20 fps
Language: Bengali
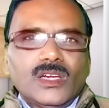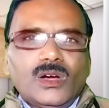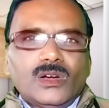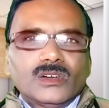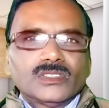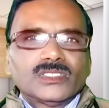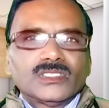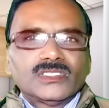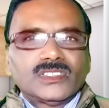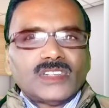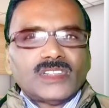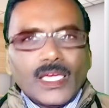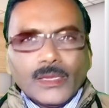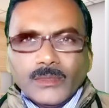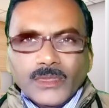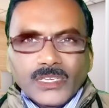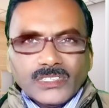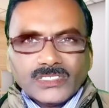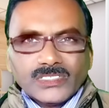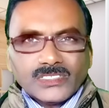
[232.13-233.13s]
অর্থাৎ
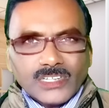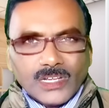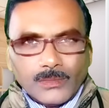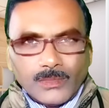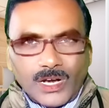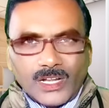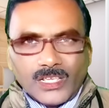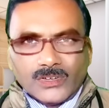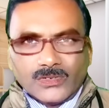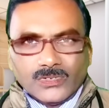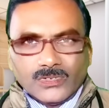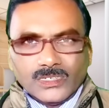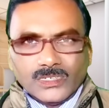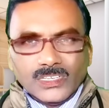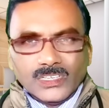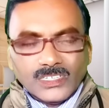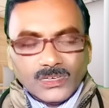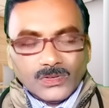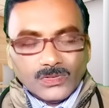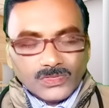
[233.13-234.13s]
টাইমিংসটা বাড়ানো
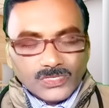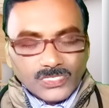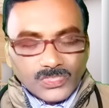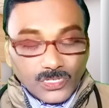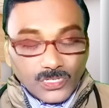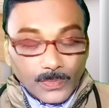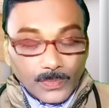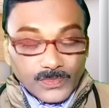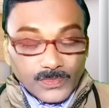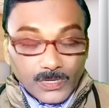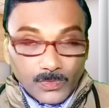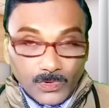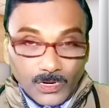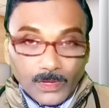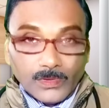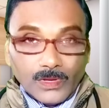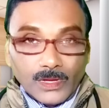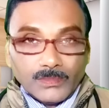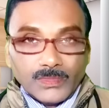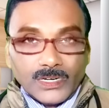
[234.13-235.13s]
এটা হচ্ছে সবচেয়ে
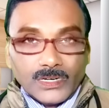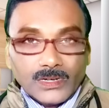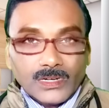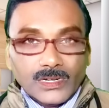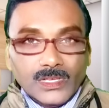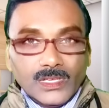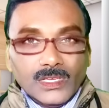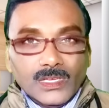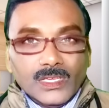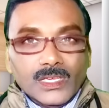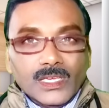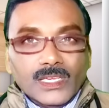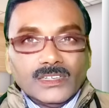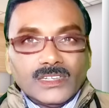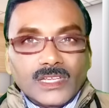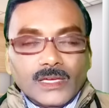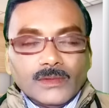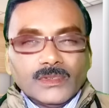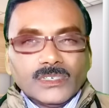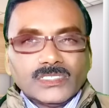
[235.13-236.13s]
বড় ব্যাপার এই
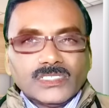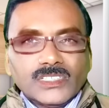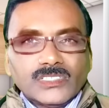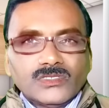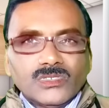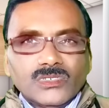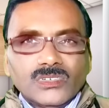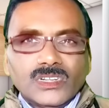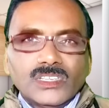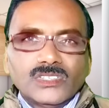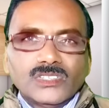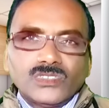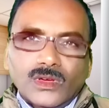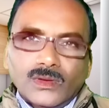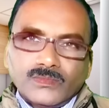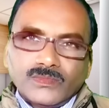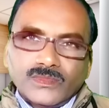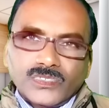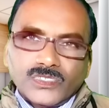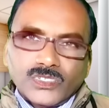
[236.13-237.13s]
টাইমিংসের জন্যেই
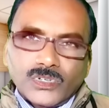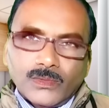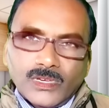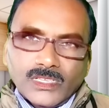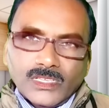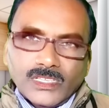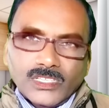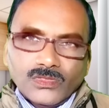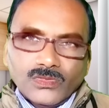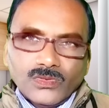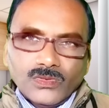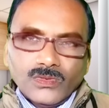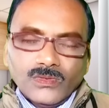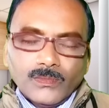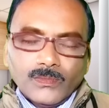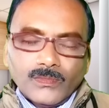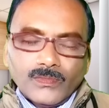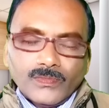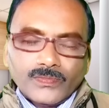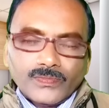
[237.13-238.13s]
সব সবাই কিন্তু
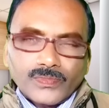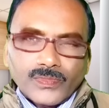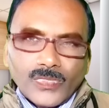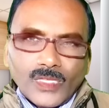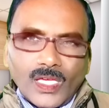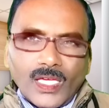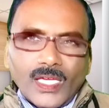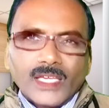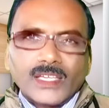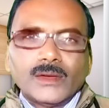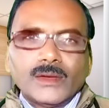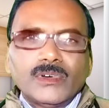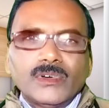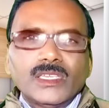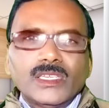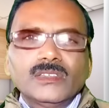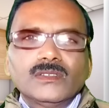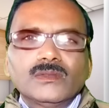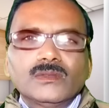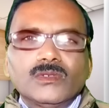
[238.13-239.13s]

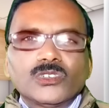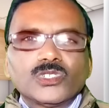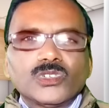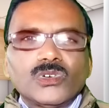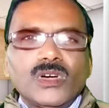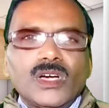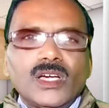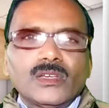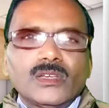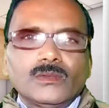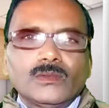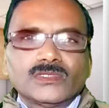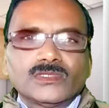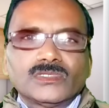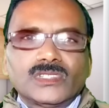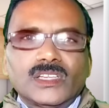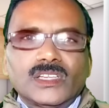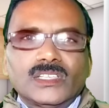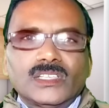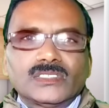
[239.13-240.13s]
একেবারেই অসহায়
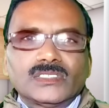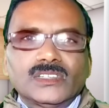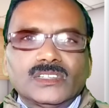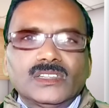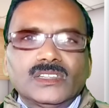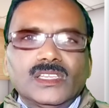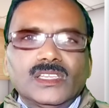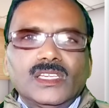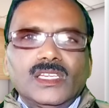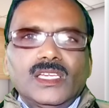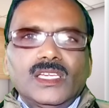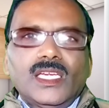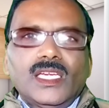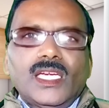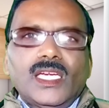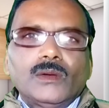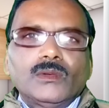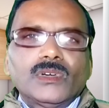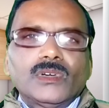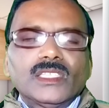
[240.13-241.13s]
অবস্থায় আছেন
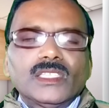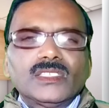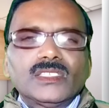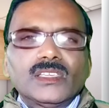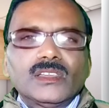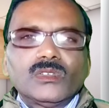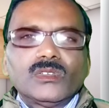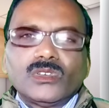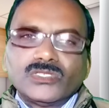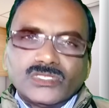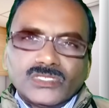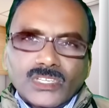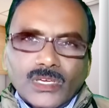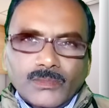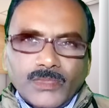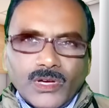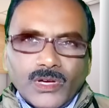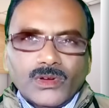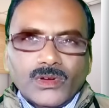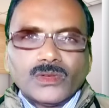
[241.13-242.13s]
এবং এতে লজ্জা
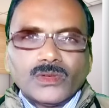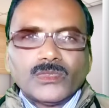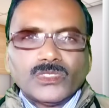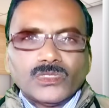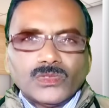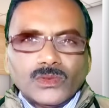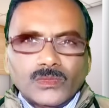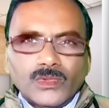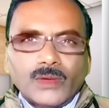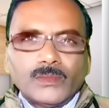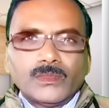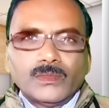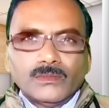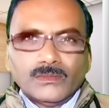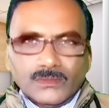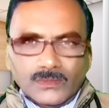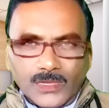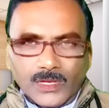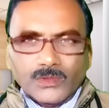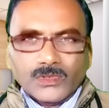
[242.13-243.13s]
পাওয়ার মতো
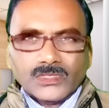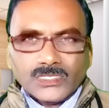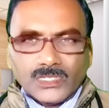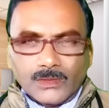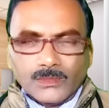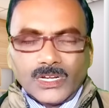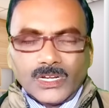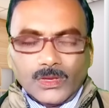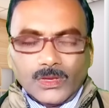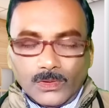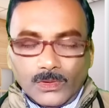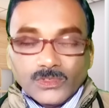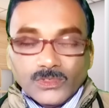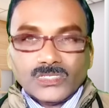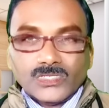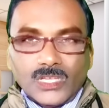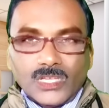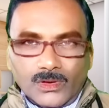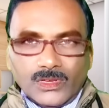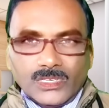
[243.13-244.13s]
ব্যবস্থা মানে
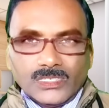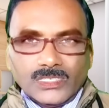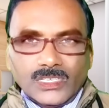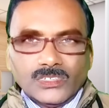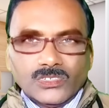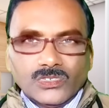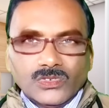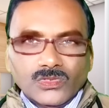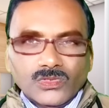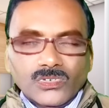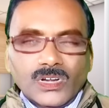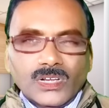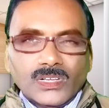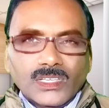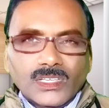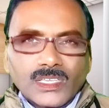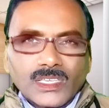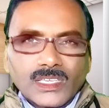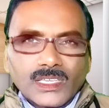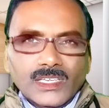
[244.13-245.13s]
অবস্থা হয়ে যায় সুতরাং
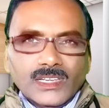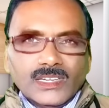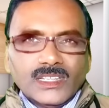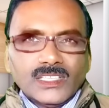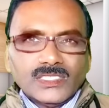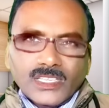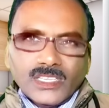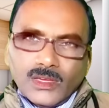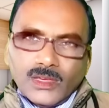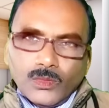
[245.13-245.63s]
এটা থেকে